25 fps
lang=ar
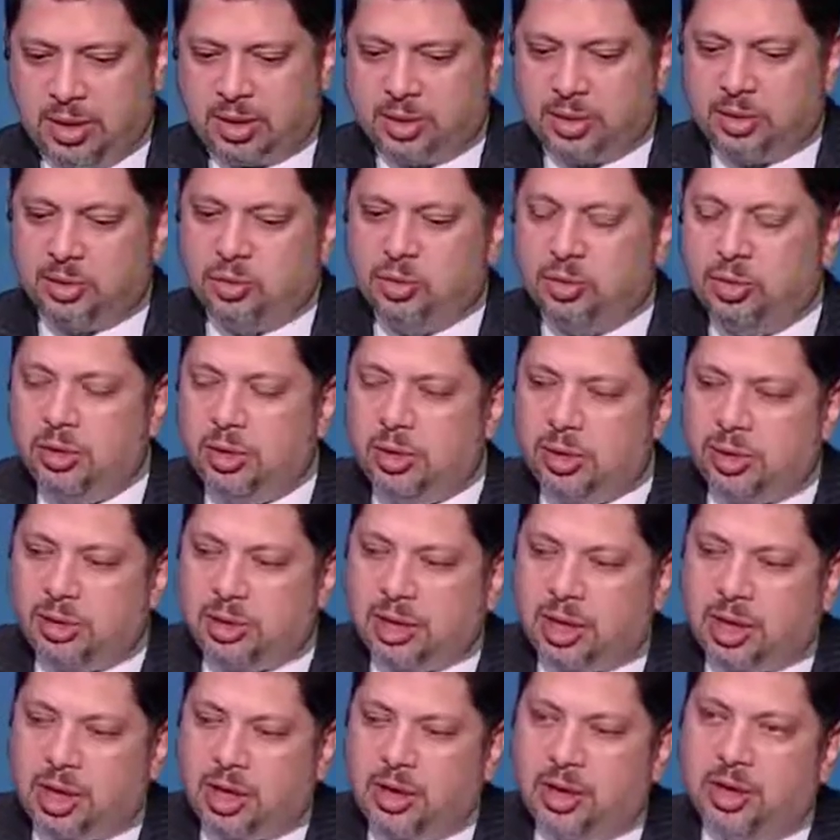الرسول
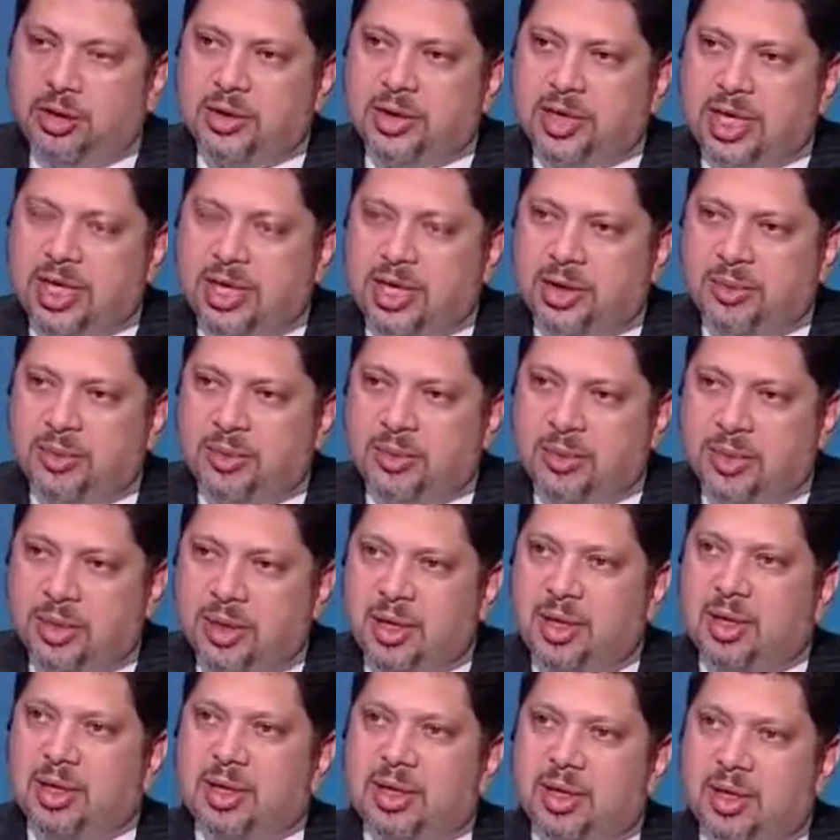صلى الله عليه وسلم
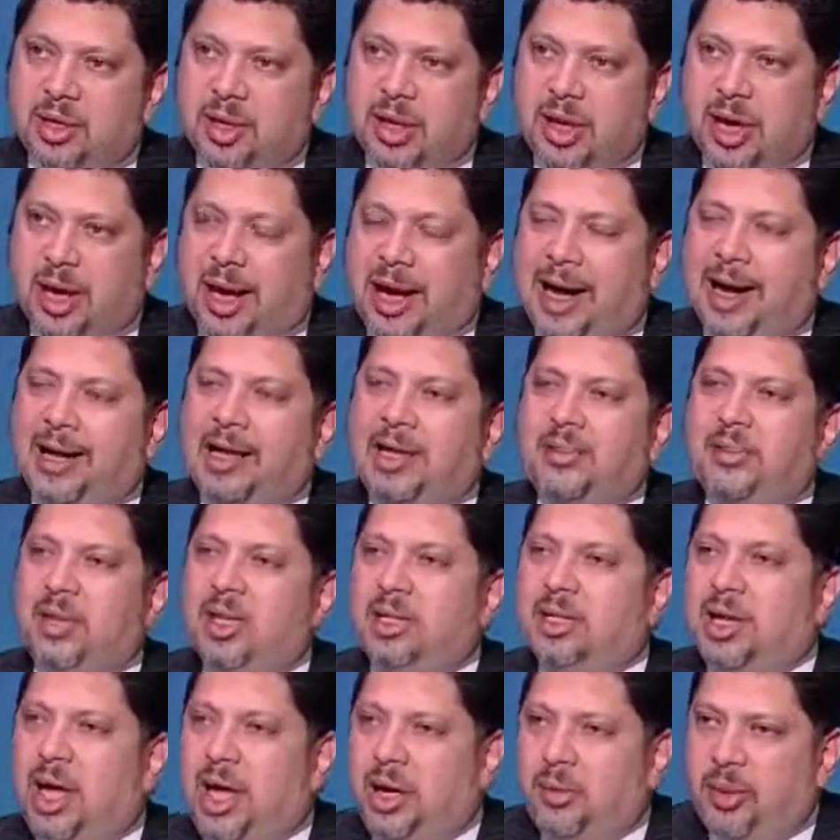علم
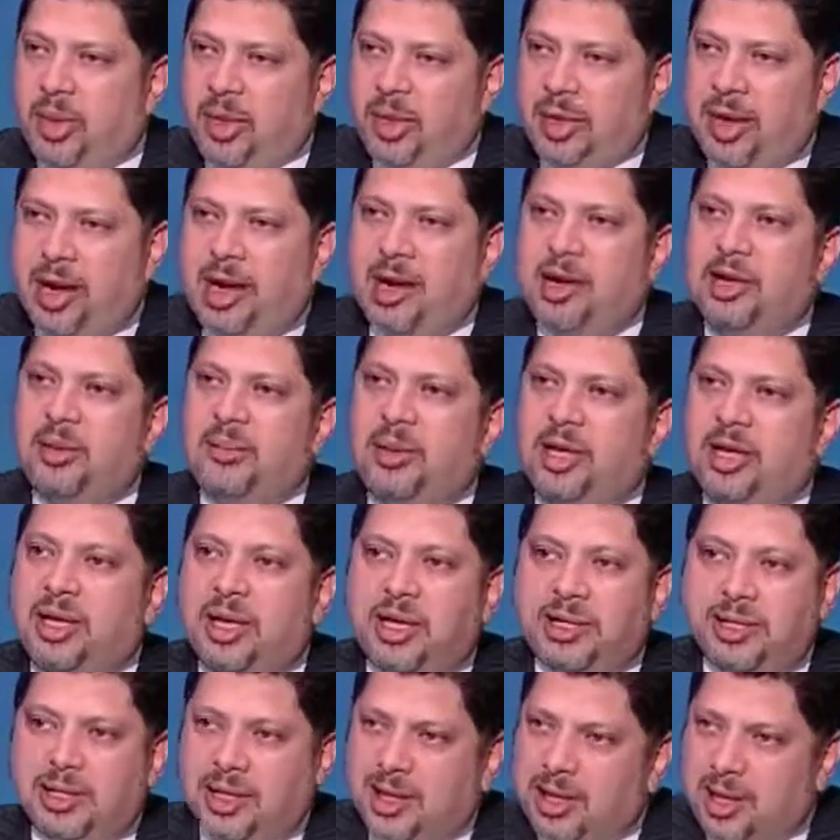الصحابه ايه علم
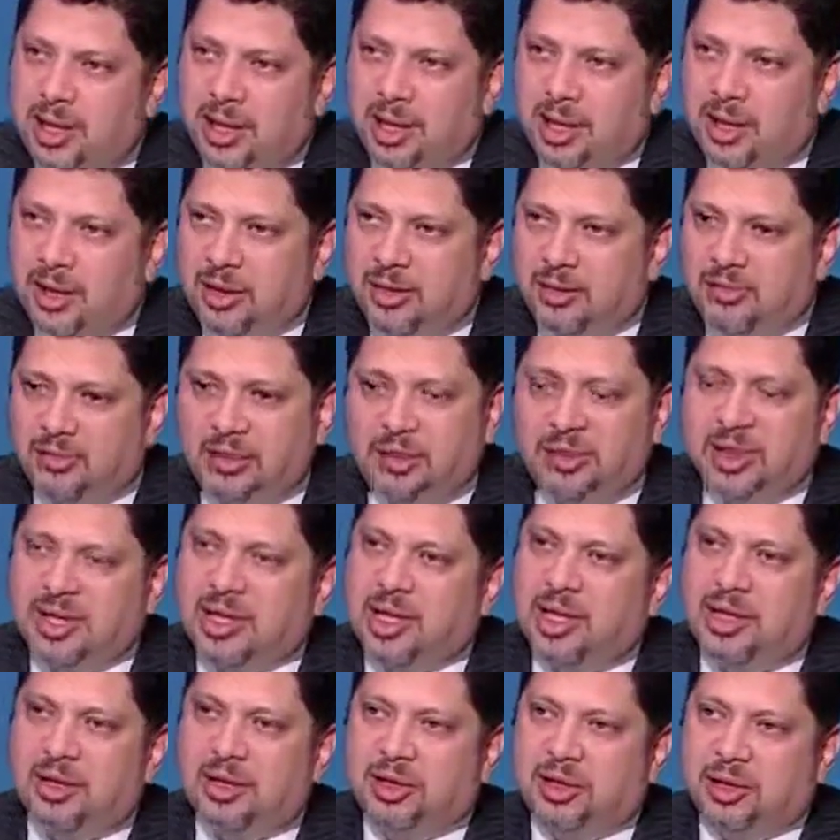الناس ايه في
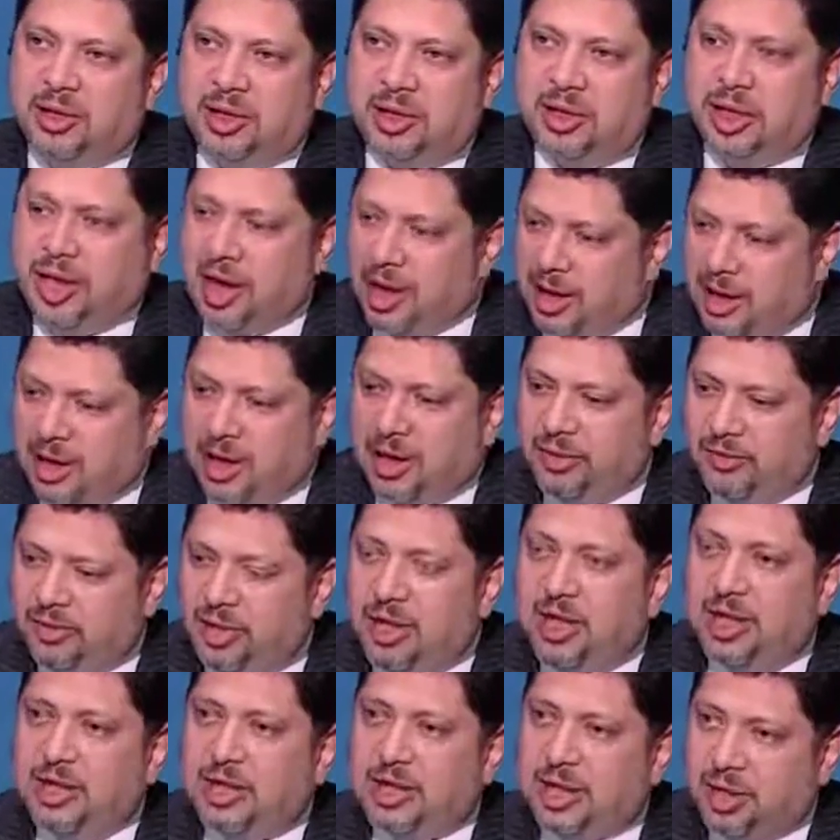مساله الرق هل كان
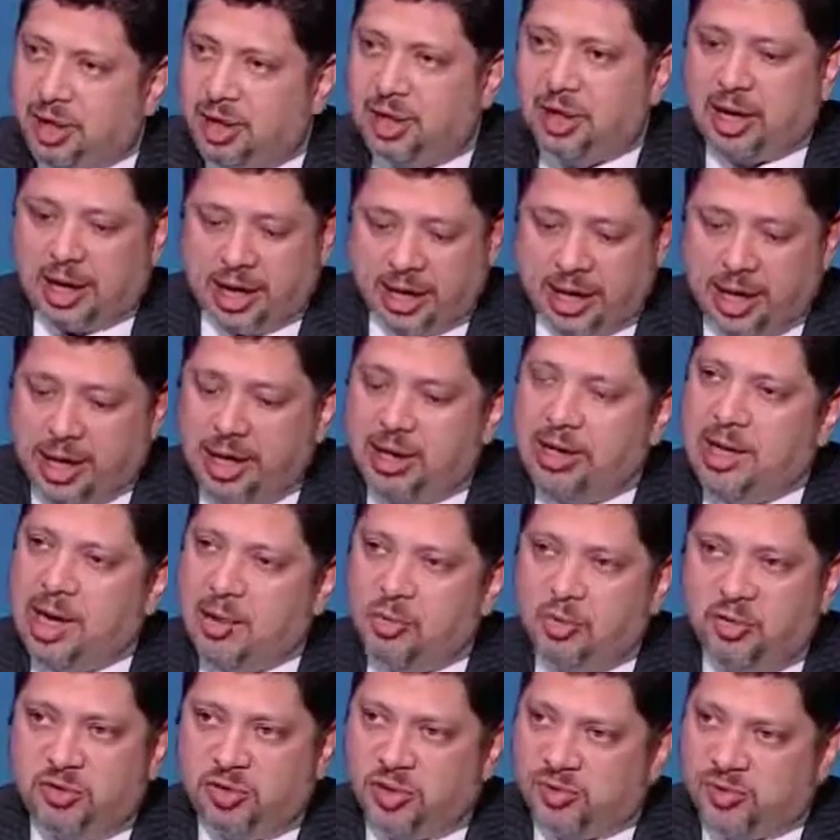في لسه رق على
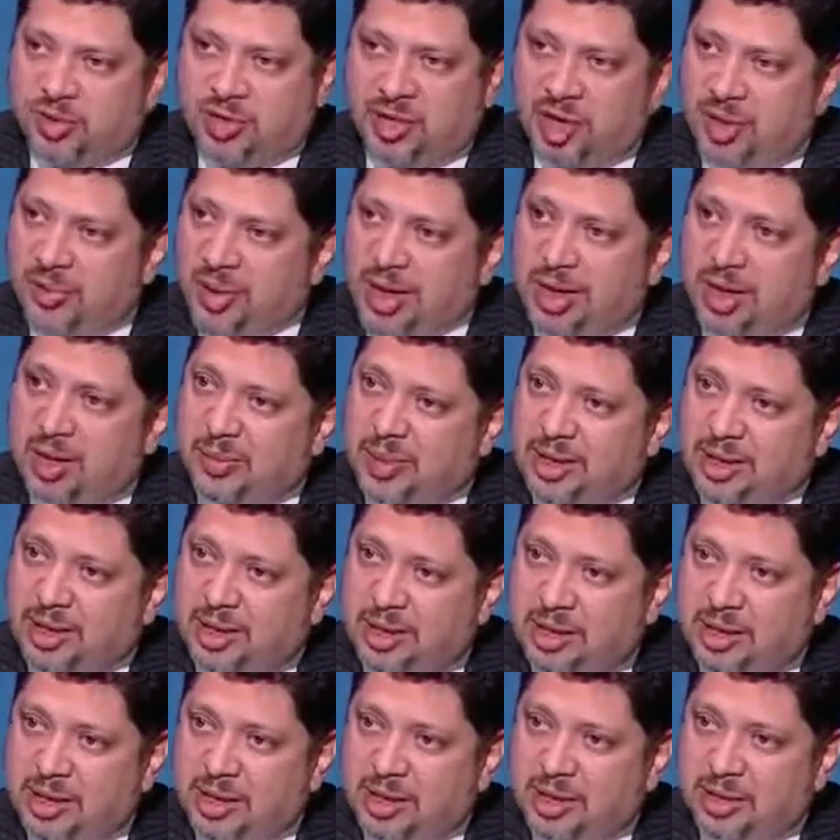ايامه في فتح مكه
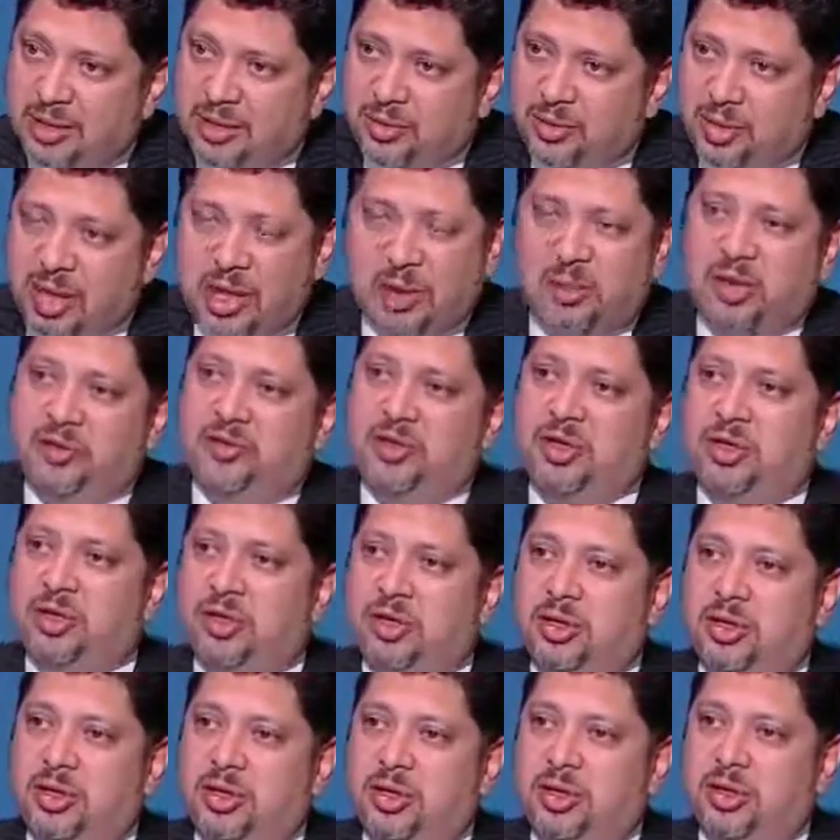مثلا ولا ما
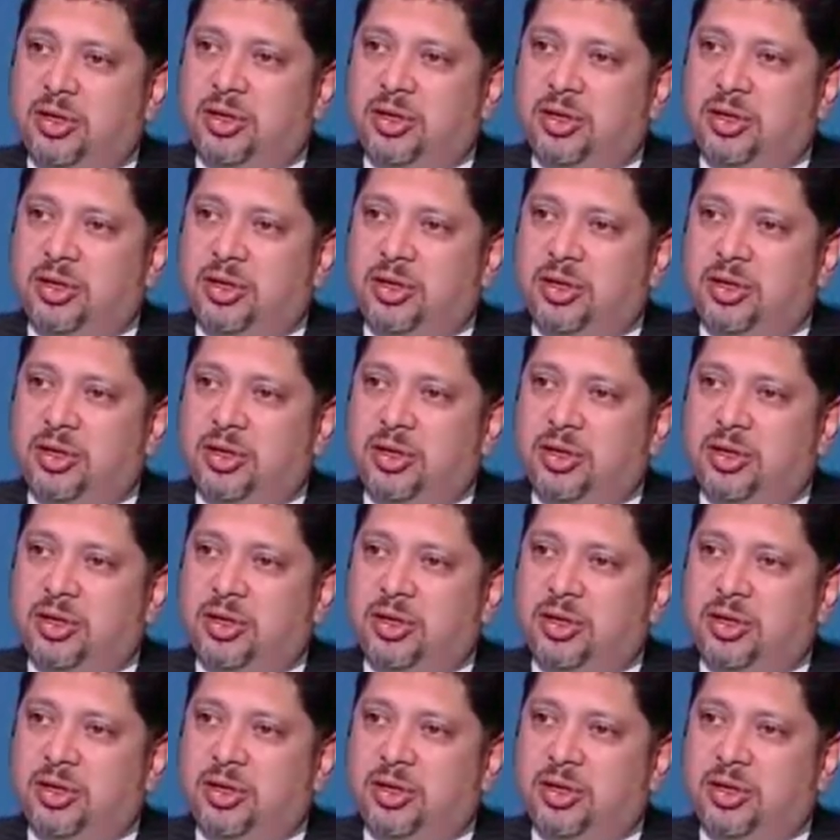فيش